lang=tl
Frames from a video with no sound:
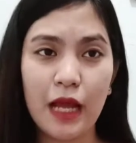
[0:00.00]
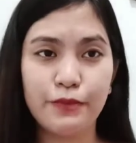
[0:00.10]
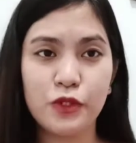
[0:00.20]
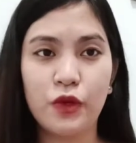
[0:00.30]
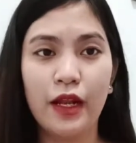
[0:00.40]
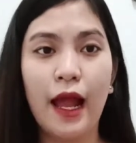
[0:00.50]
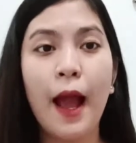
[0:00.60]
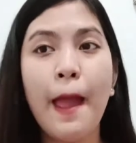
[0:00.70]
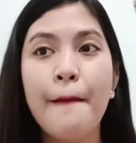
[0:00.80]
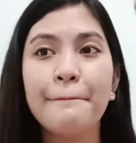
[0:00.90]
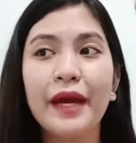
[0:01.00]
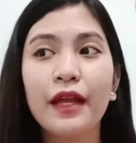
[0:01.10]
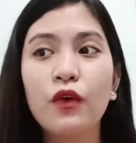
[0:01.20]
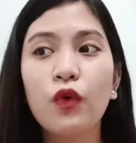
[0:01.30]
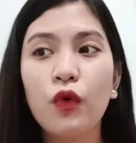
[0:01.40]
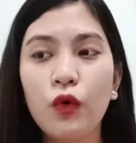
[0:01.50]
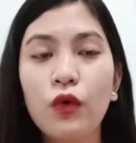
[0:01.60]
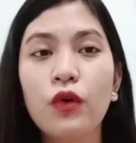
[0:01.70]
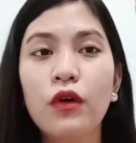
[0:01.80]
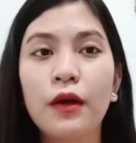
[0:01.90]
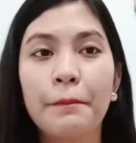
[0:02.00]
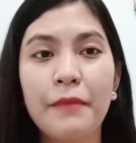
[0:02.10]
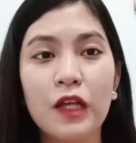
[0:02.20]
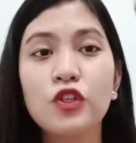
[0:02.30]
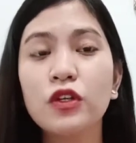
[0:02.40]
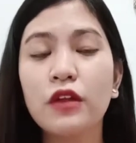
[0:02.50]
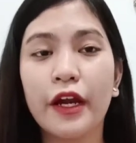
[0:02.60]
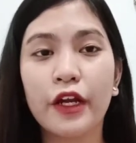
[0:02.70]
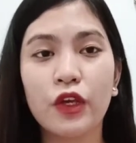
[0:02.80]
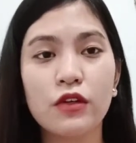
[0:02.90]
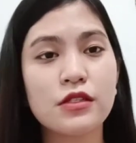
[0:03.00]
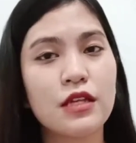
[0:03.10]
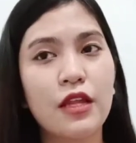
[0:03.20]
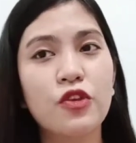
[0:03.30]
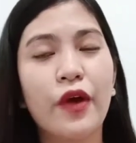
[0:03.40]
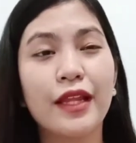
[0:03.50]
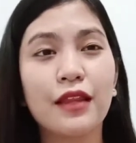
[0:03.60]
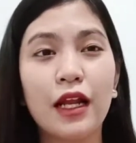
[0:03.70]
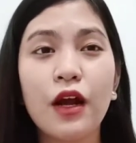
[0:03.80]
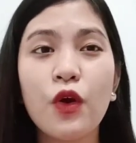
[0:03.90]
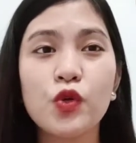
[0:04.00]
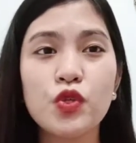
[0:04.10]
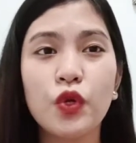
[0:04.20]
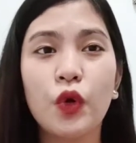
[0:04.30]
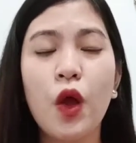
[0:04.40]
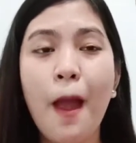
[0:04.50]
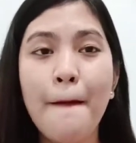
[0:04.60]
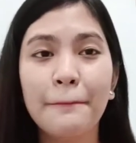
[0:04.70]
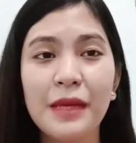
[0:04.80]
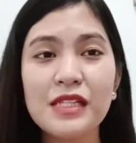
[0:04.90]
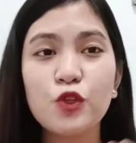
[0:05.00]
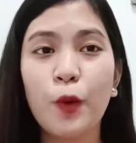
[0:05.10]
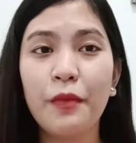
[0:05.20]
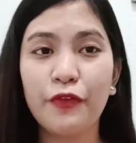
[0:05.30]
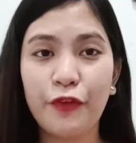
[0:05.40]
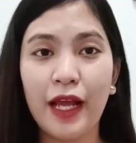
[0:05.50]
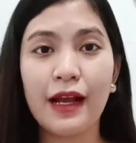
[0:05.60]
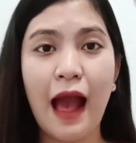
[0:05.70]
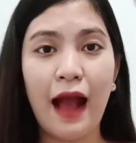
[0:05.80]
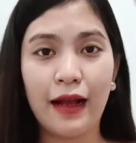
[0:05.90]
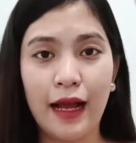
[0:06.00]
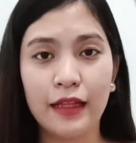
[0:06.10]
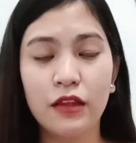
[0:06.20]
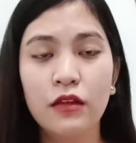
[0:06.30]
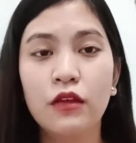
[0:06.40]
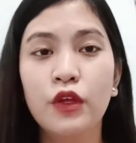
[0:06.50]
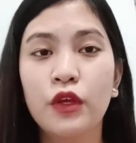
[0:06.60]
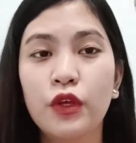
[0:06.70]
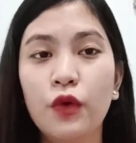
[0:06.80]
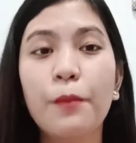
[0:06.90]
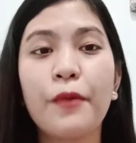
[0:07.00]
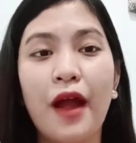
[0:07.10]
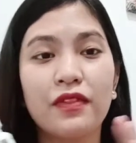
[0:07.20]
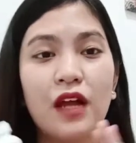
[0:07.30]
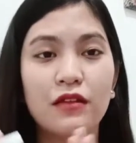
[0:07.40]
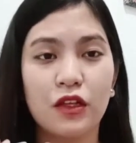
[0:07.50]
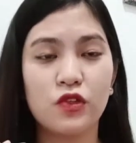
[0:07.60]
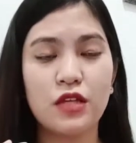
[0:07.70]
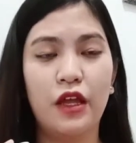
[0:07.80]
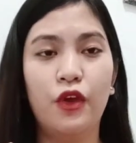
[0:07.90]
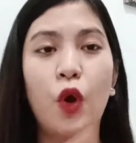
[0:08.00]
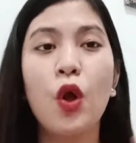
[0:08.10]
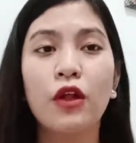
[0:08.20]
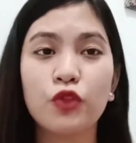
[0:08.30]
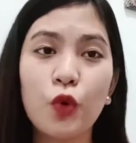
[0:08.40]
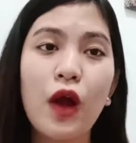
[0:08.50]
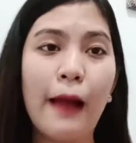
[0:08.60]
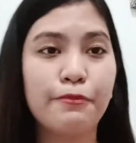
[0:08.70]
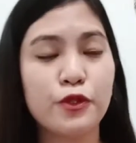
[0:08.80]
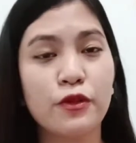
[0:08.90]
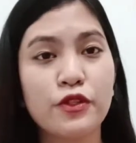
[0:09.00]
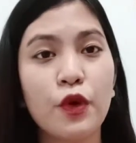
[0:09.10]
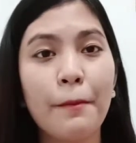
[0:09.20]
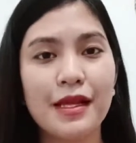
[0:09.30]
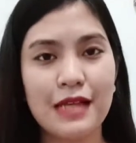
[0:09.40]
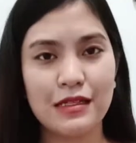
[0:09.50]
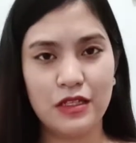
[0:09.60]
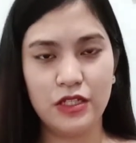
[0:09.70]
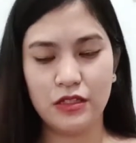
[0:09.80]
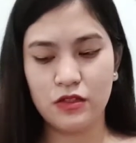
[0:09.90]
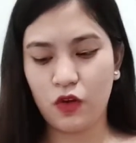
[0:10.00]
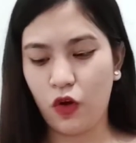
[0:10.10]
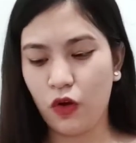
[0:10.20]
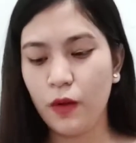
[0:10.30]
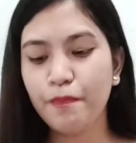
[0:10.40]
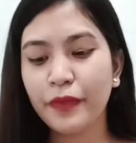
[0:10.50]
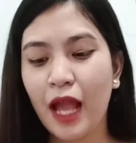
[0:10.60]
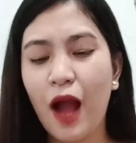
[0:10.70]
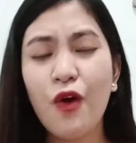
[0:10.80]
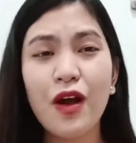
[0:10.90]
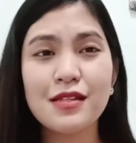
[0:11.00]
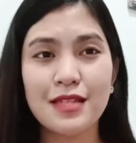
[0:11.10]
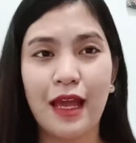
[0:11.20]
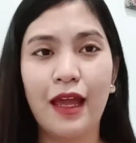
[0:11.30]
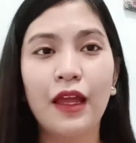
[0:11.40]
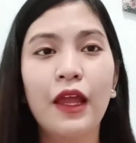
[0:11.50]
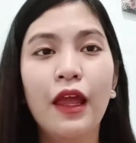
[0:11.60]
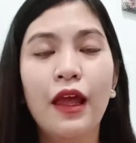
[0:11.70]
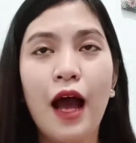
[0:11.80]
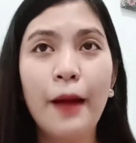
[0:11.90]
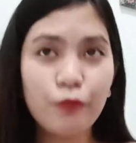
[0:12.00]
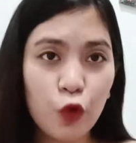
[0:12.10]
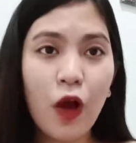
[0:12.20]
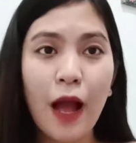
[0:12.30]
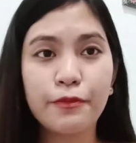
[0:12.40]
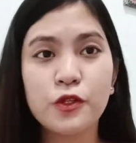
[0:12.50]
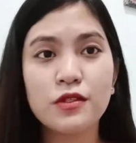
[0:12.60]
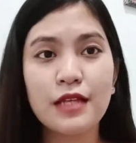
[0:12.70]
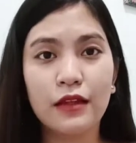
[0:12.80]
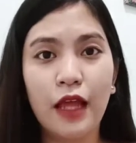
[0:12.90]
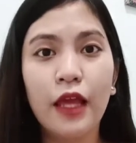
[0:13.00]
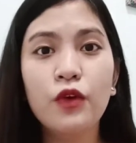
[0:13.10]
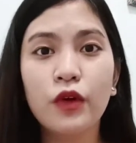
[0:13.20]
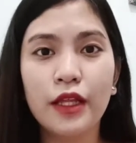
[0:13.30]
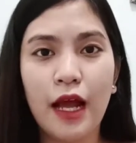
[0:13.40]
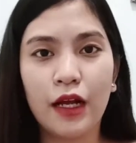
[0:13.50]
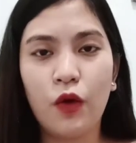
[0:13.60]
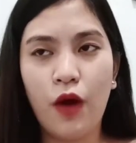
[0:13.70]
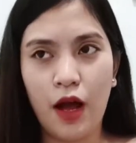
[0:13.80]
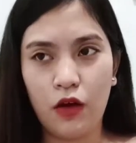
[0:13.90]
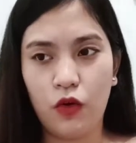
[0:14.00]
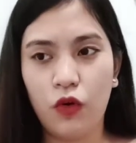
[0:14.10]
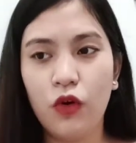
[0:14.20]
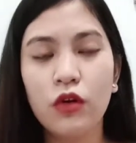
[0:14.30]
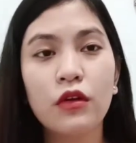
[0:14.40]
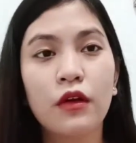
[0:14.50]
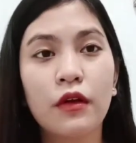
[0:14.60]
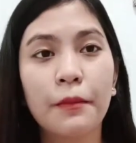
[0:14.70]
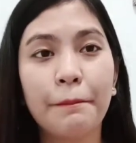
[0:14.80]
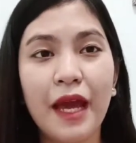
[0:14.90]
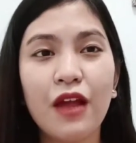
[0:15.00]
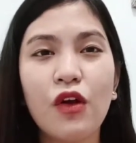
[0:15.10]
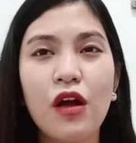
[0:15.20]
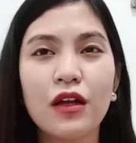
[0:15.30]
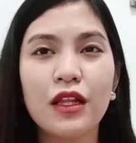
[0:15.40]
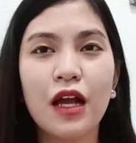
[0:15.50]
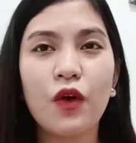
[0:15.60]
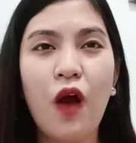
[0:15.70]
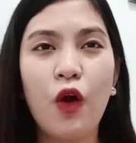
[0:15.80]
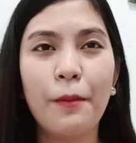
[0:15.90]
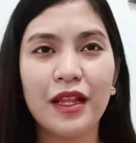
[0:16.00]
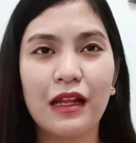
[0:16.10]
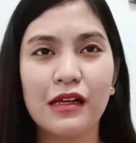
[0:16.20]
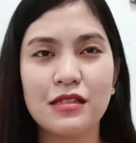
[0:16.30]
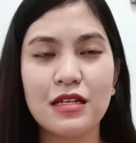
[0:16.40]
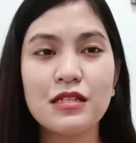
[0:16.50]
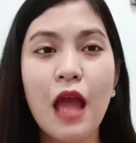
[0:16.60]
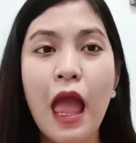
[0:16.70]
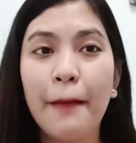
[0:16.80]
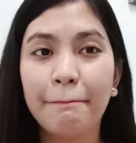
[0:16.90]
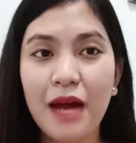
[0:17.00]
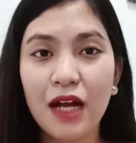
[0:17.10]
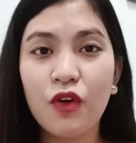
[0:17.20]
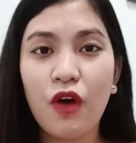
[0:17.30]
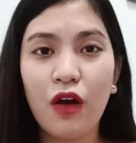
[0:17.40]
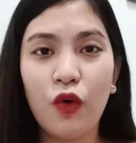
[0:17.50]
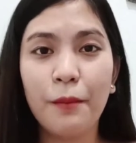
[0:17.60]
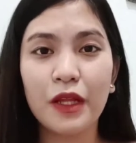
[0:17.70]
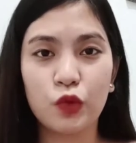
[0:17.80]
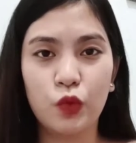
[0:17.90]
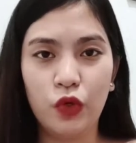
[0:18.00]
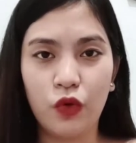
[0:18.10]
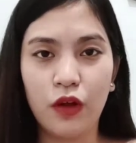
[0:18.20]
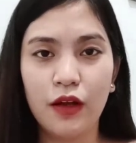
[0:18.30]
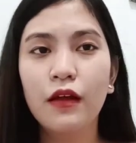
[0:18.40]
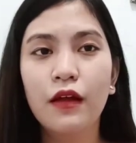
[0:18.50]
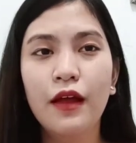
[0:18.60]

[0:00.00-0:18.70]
capsule na lang. Pero kung medyo dark yung skin nyo and talagang gusto nyo mas umeffect ka agad yung product na to sa inyo. 2 capsules yung masasuggest ko. Ako kasi, um, 2 capsules a day yung ginagawa ko. Pero ang ginagawa ko madalas is bago ako matulog.